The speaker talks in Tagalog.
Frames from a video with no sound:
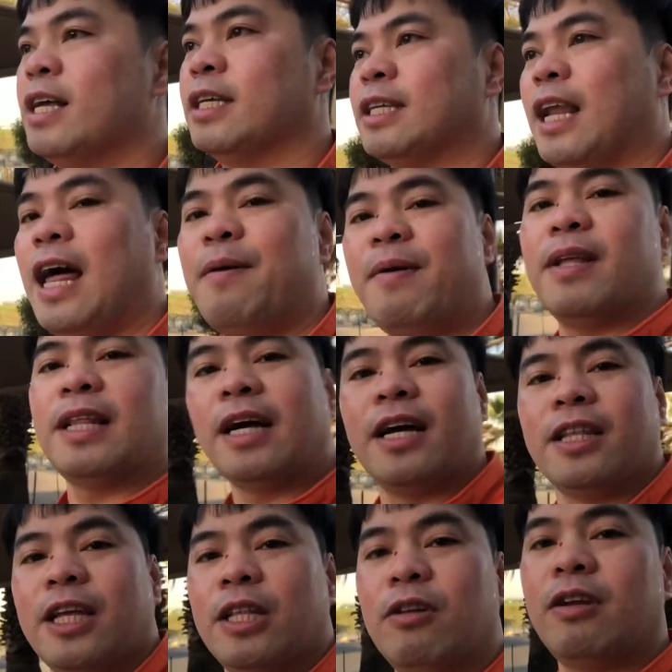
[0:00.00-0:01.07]
Salamat hanggang
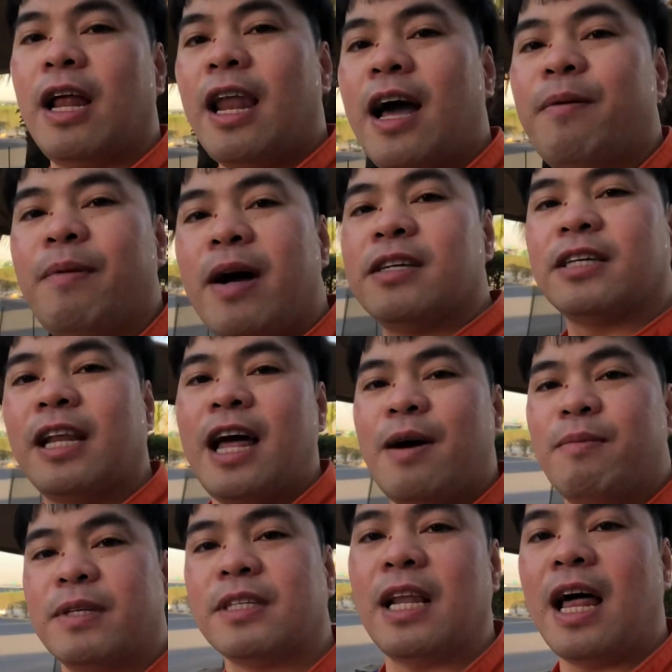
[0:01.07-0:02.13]
dito na lamang.
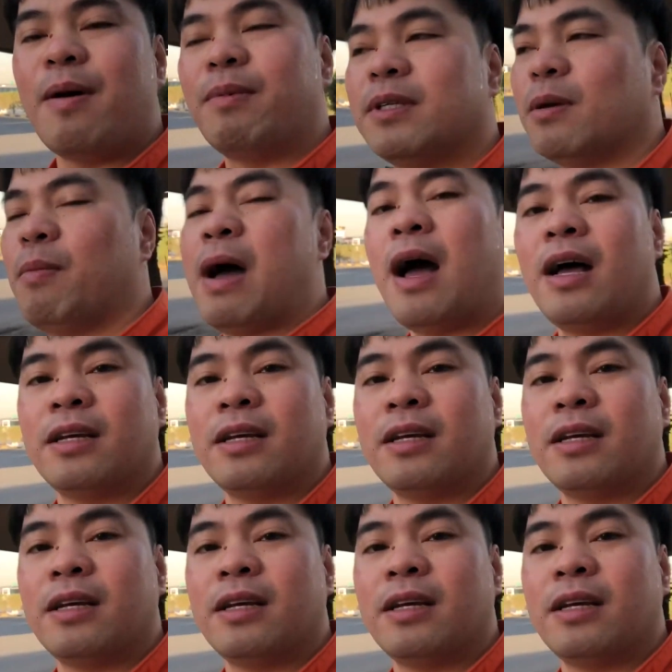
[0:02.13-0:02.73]
Salamat, salamat sa,